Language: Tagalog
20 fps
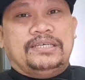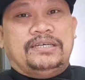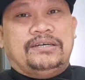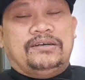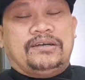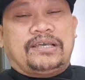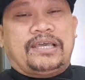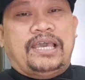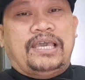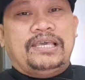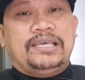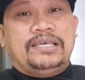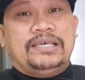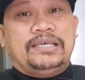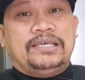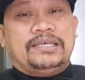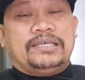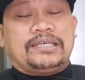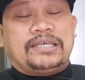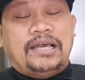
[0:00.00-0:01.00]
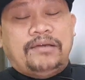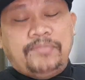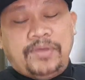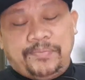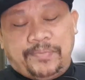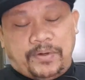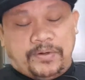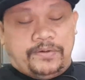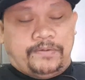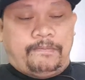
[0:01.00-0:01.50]
Okay? Kami
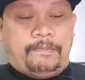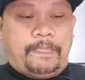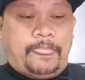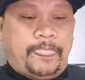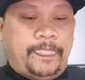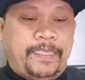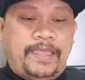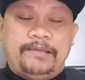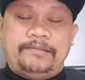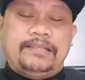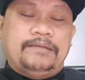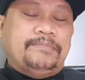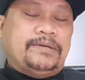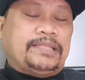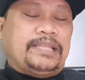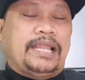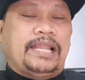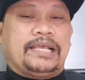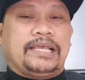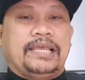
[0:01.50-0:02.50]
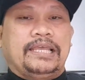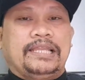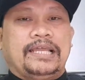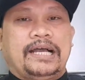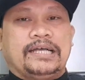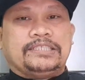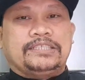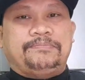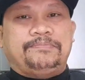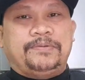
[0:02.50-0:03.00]
po, hindi naman talaga
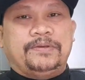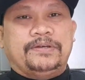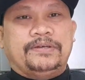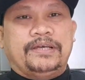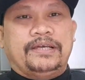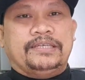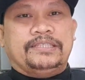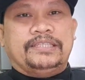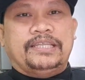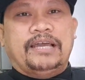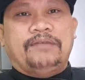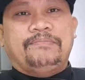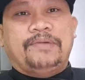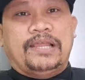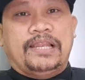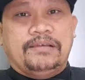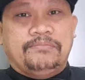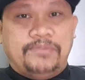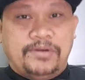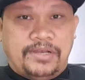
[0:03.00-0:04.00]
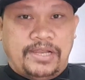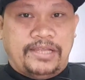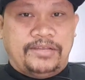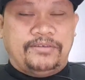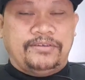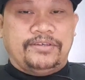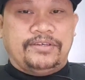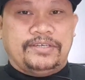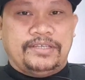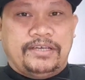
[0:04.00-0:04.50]
ina-accept yung hindi available
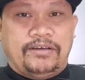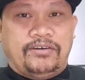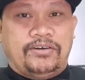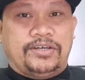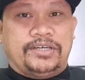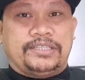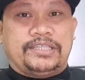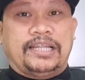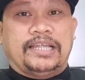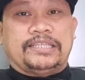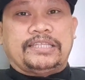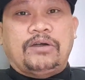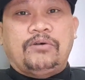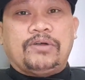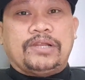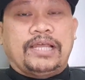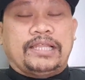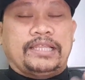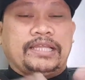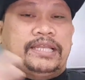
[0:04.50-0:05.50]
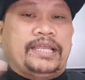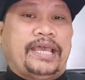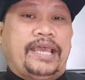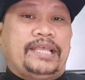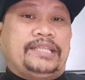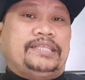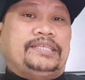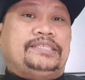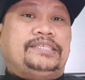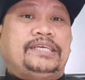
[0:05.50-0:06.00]
ano or tinatawag natin na
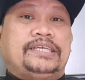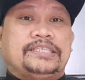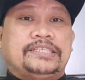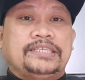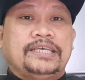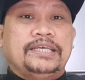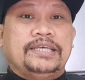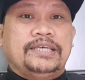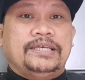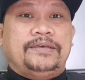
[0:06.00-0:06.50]
86.